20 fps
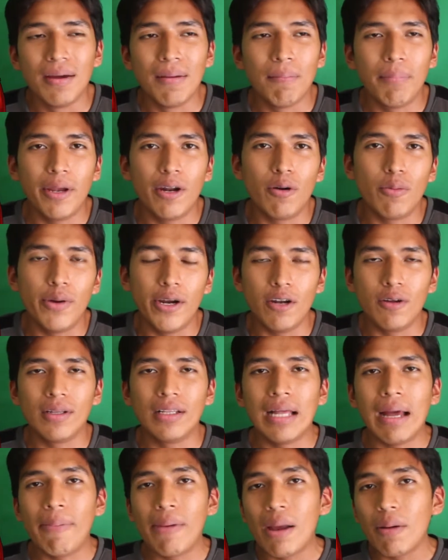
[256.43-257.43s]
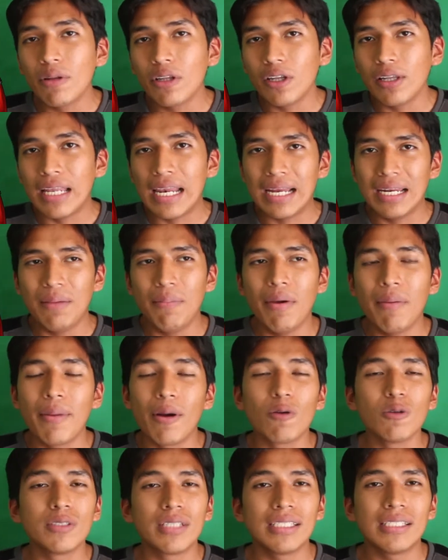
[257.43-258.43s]
Pero bueno, hablando del anime, me
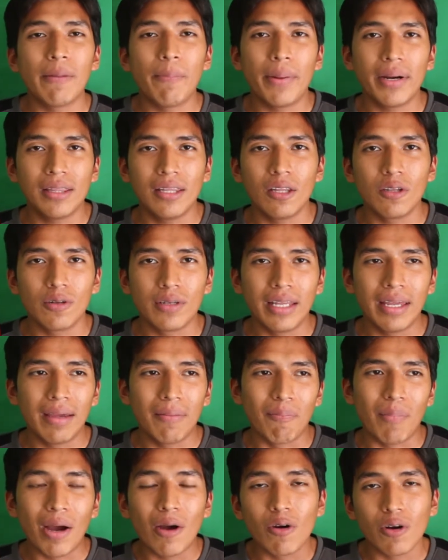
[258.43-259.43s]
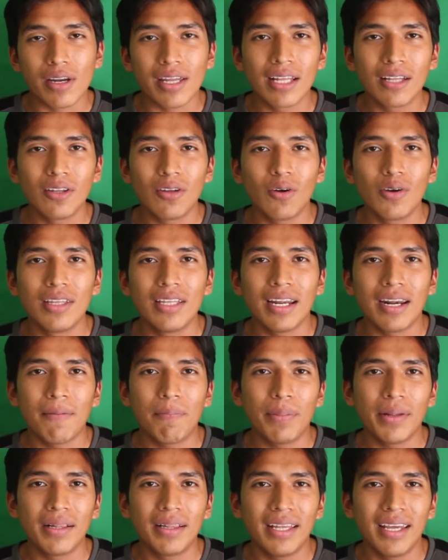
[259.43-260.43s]
gusta esa parte donde va corriendo y de
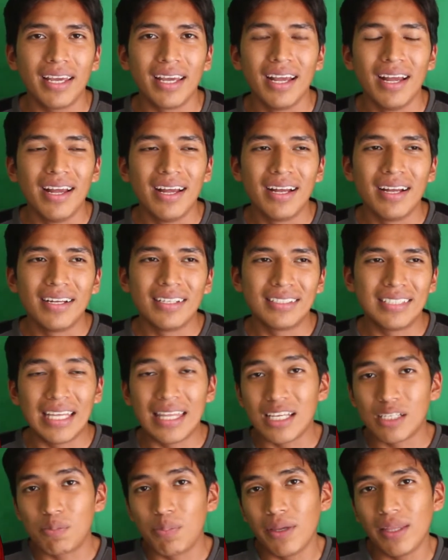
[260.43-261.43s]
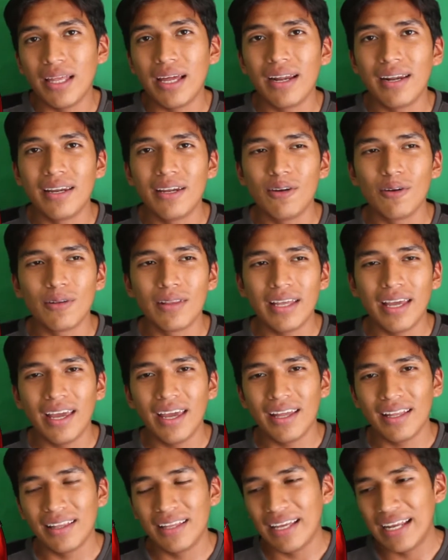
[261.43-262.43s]
repente se despide Ryuk
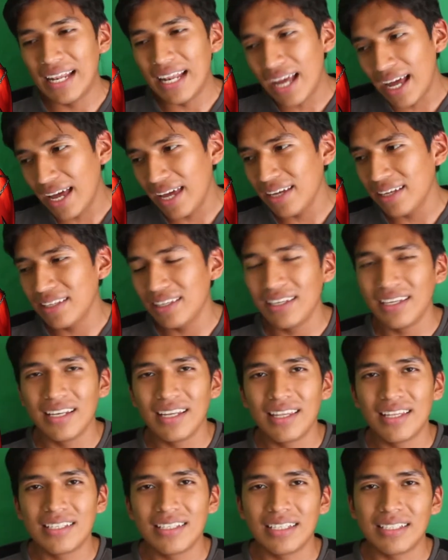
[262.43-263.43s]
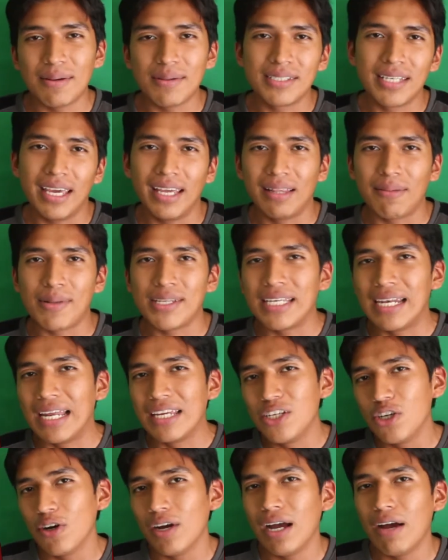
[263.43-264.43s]
de, de Lai y le dice, ¿sabes qué? Te vas a la
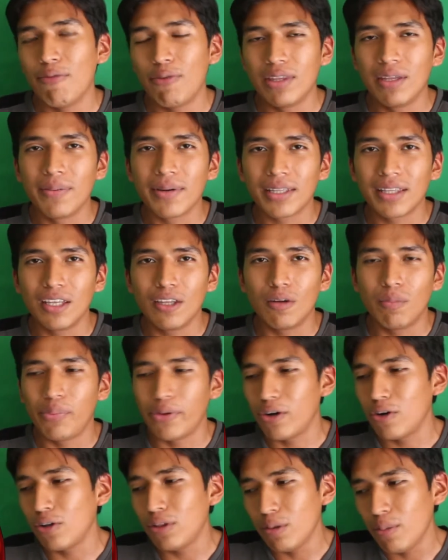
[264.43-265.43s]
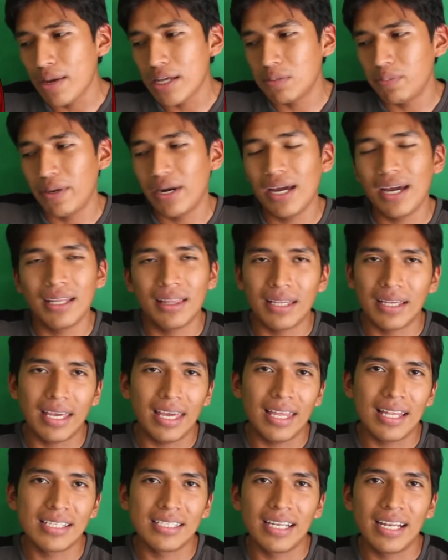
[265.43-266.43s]
ñunga, fue divertido, pero no te voy a esperar que te
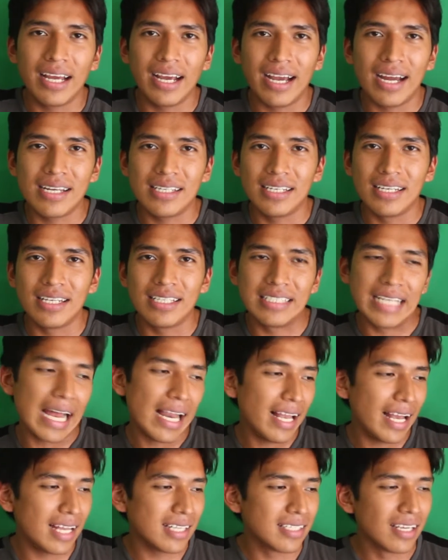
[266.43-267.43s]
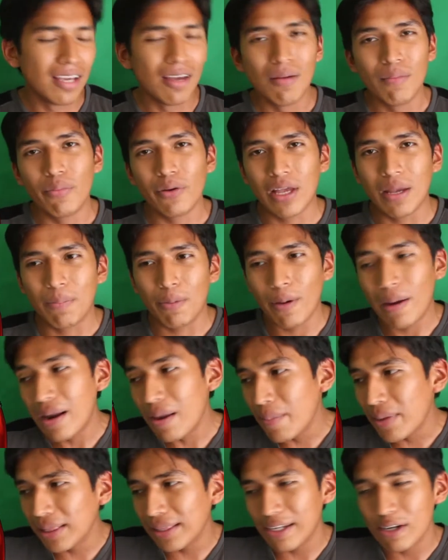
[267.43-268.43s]
quedes en la cárcel y salgas, porque
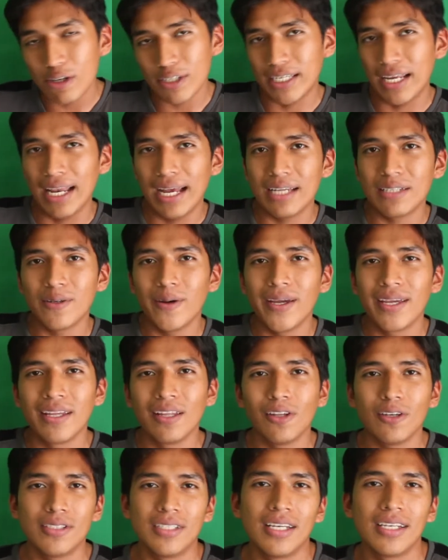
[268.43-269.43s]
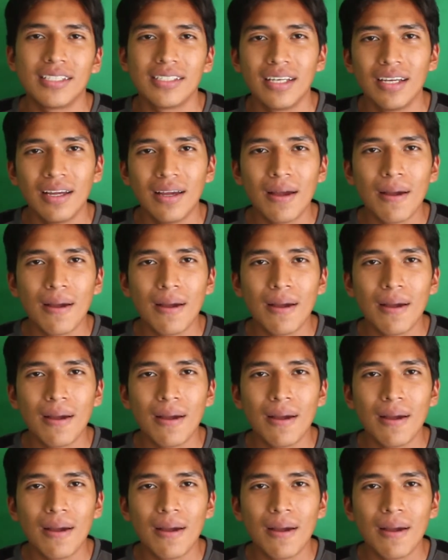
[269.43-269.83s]
probablemente no salgas, güey. Entonces,